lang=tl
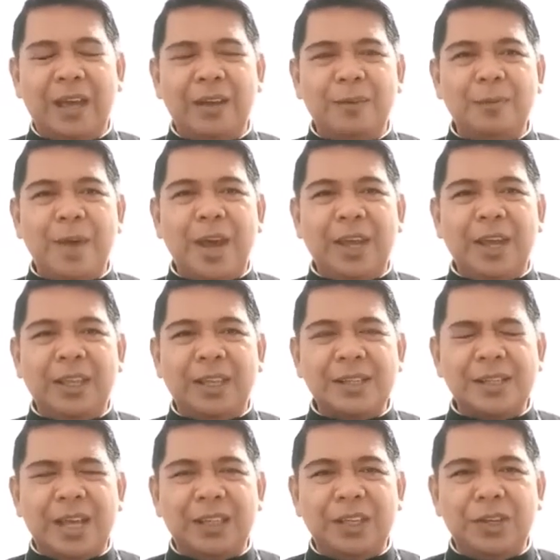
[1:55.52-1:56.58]
makita
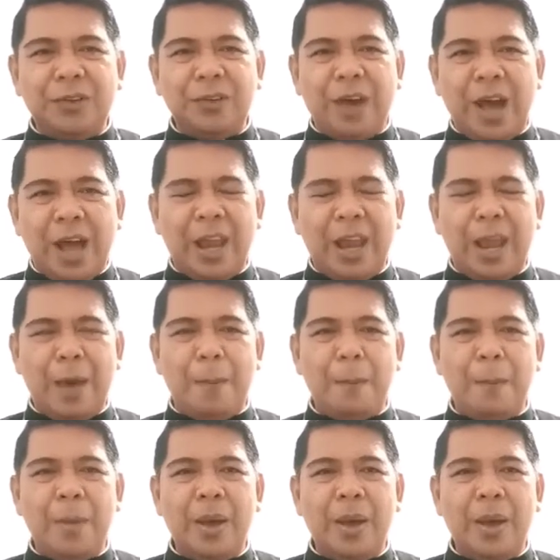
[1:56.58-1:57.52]
sa atin yung alab,